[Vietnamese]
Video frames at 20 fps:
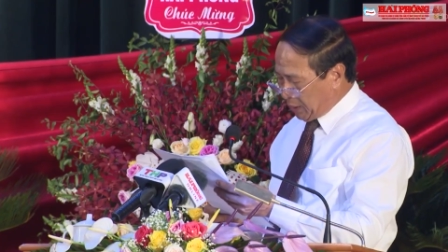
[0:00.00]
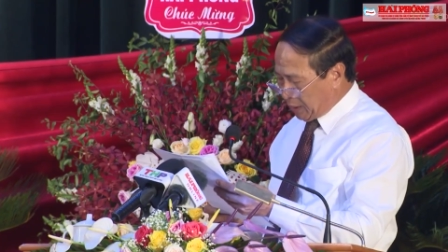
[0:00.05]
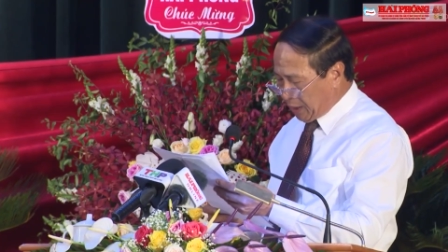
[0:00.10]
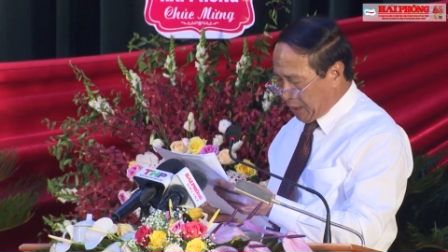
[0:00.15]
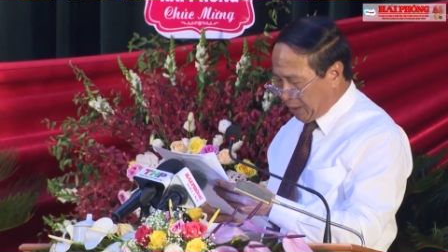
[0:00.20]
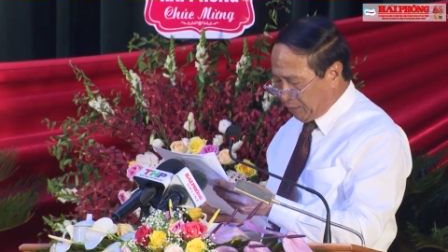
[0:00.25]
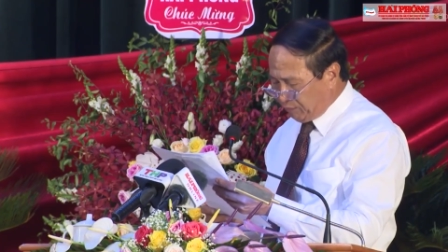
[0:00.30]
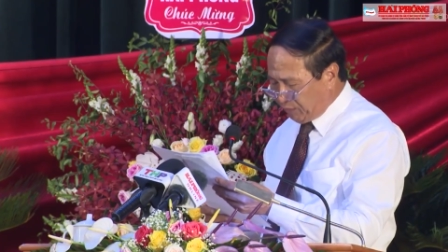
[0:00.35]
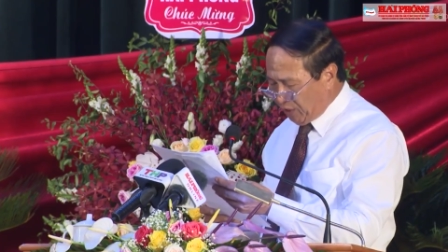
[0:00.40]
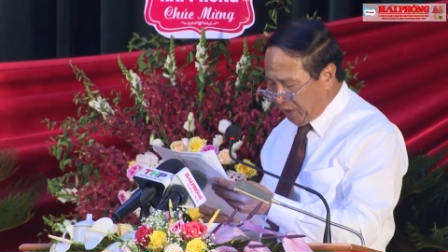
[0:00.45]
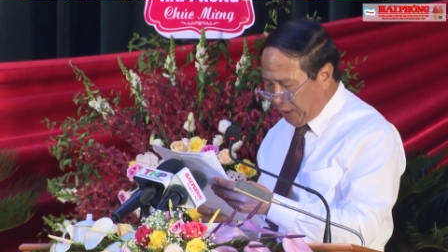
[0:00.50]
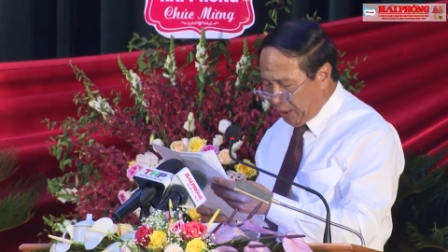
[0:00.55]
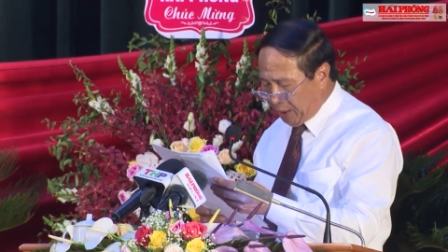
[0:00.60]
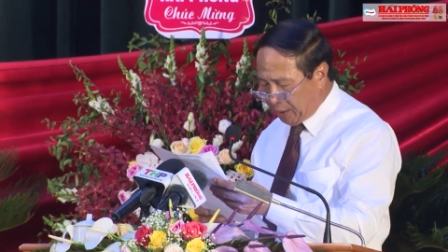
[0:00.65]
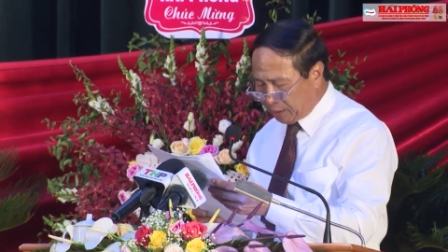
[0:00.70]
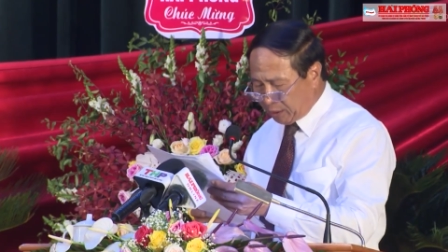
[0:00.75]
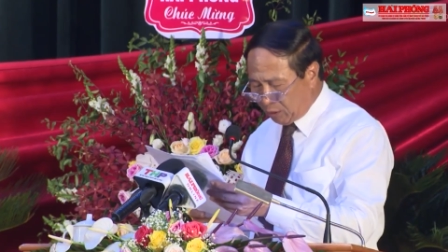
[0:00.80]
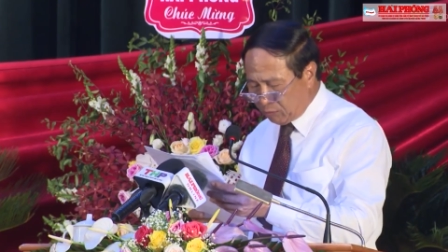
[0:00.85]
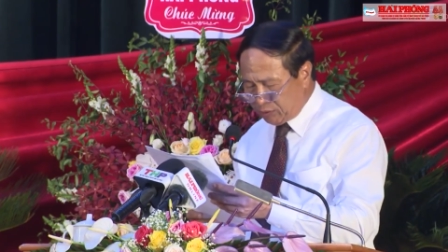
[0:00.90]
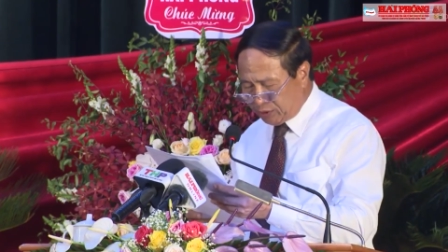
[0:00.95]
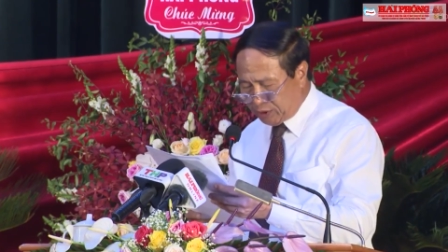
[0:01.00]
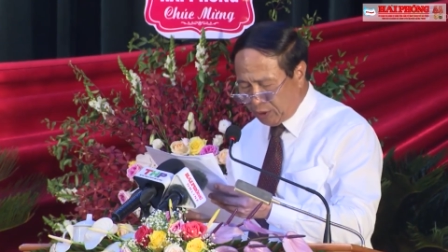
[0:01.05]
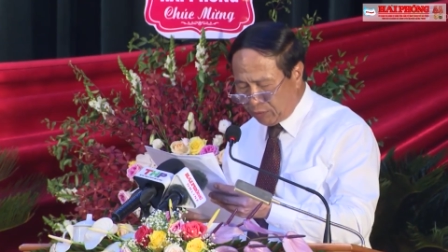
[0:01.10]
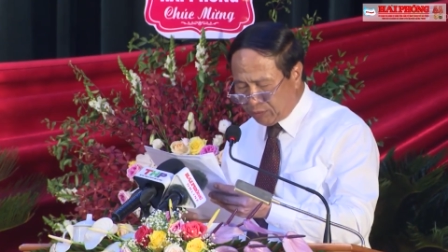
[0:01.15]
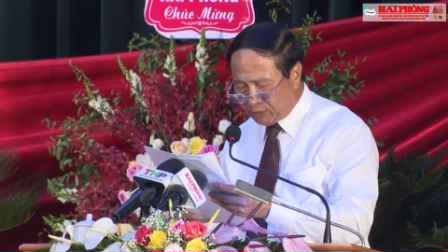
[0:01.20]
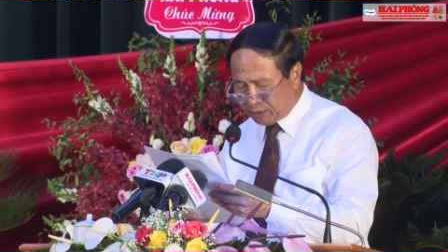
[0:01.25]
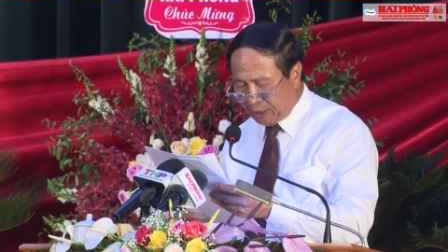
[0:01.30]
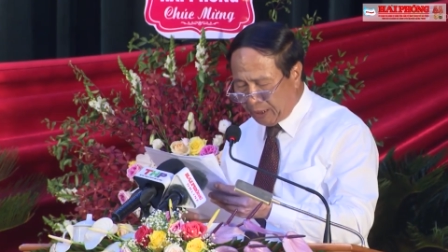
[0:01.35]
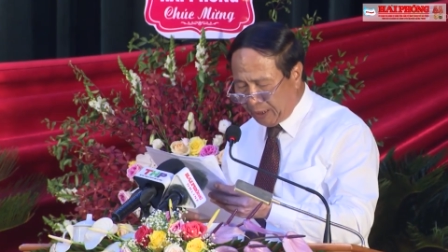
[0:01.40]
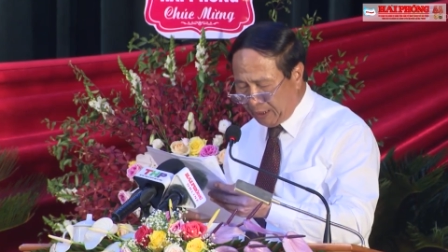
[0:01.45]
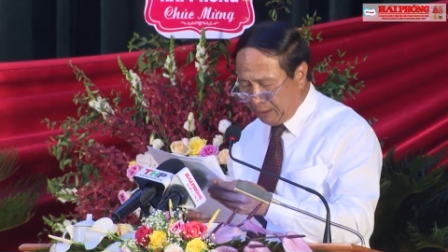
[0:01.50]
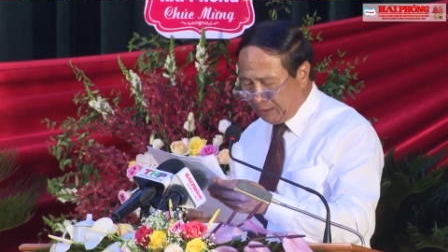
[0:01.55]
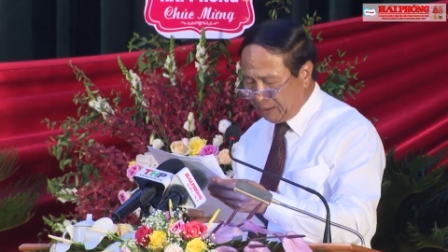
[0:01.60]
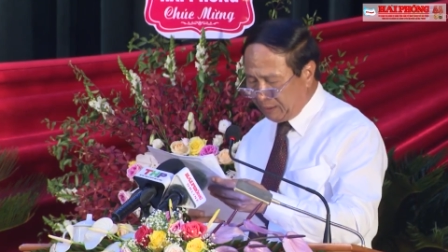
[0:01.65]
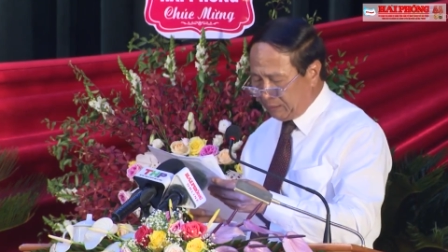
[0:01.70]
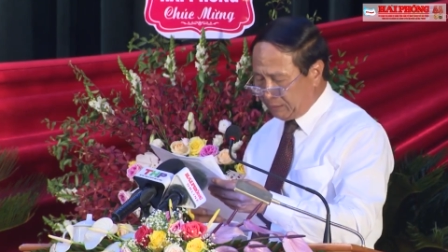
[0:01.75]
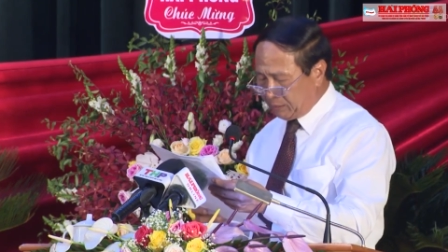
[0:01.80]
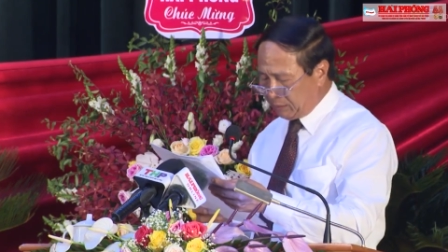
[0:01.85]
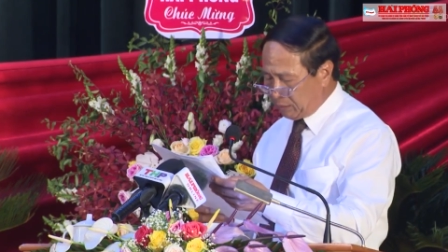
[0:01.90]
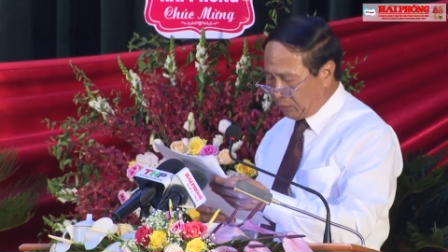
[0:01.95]
gắn với hệ thống chiếu
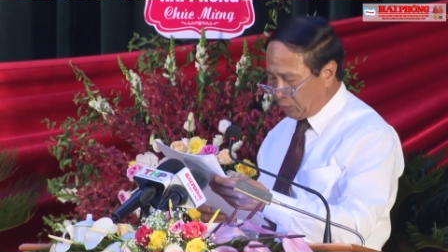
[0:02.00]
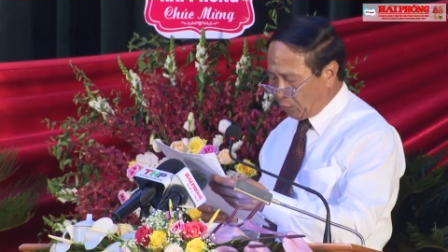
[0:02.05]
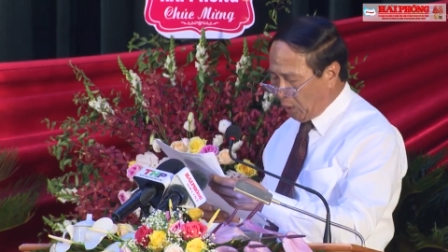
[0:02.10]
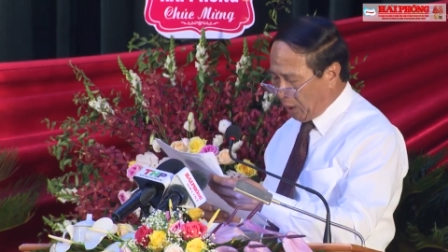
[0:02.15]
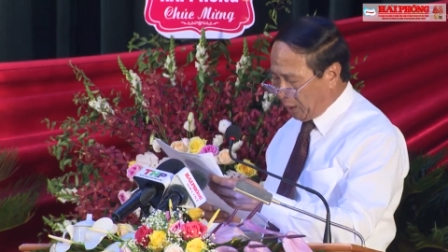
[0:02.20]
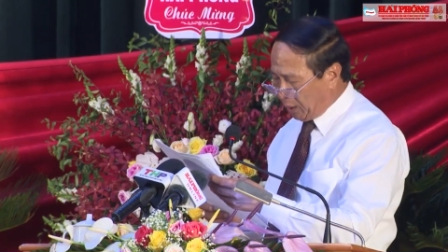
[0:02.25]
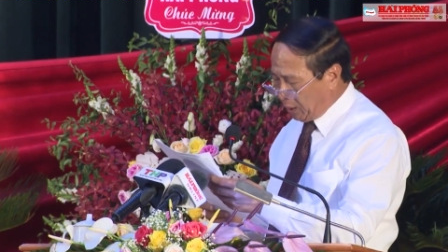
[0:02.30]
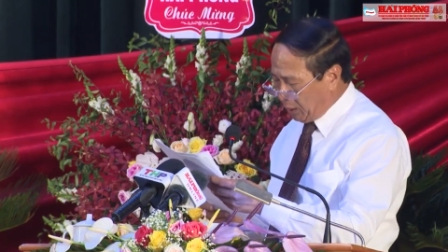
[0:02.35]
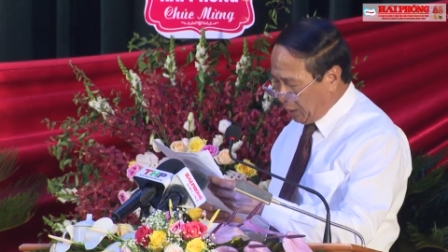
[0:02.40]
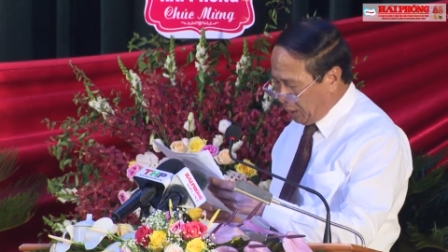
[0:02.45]
sáng, thoát